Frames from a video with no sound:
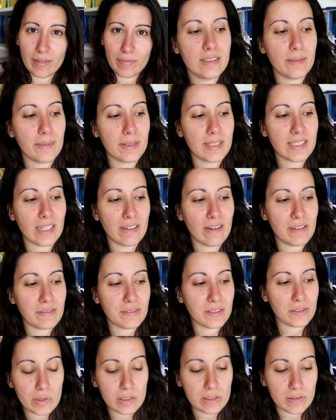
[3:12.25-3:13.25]
Também estava a
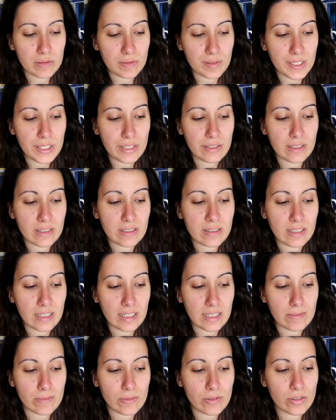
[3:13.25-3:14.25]
ver um outro vídeo em que
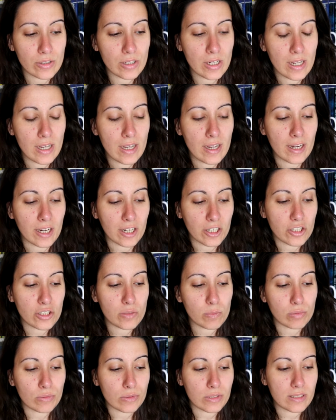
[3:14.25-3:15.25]
tínhamos estes
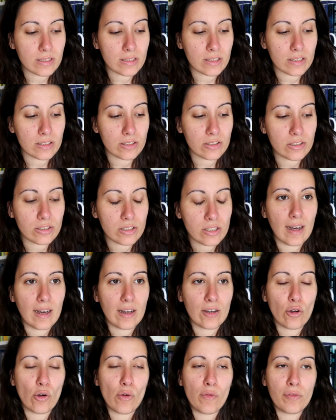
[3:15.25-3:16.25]
polícias a
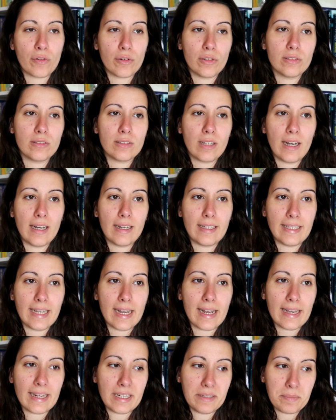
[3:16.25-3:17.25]
confrontar e
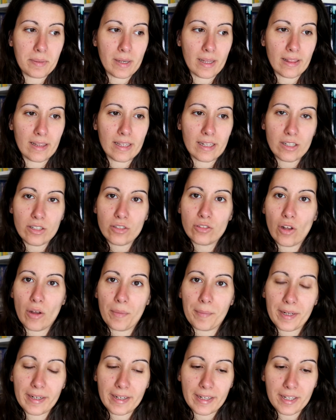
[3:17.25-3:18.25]
a querer prender este homem